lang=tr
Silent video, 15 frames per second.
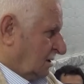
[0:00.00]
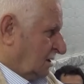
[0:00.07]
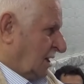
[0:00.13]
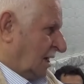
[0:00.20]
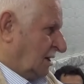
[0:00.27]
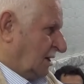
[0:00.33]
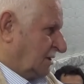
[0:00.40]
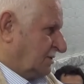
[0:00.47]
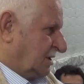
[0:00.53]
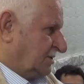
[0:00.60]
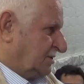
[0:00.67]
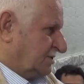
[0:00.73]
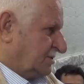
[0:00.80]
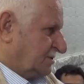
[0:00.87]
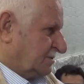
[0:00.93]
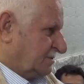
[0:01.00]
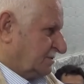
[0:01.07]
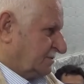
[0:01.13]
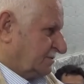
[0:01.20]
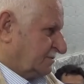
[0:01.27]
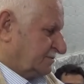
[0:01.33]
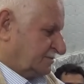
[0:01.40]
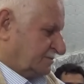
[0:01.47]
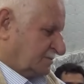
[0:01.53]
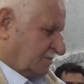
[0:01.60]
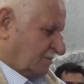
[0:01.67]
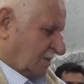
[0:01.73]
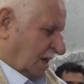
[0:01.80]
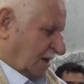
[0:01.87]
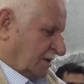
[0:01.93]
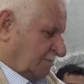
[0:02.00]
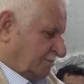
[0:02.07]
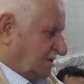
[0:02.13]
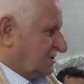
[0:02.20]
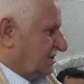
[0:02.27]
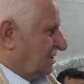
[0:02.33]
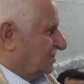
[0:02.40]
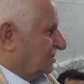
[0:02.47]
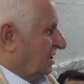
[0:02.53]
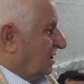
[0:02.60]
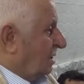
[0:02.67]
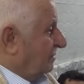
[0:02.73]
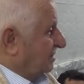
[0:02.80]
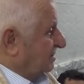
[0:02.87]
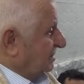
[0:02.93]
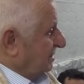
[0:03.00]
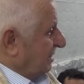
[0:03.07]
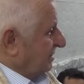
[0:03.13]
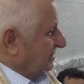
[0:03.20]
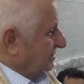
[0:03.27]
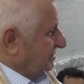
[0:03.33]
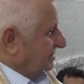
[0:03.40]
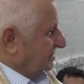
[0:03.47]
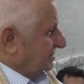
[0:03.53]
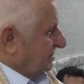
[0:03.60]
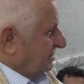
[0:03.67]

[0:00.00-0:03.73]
Yine kardeş, biz de işte namaz kılarız.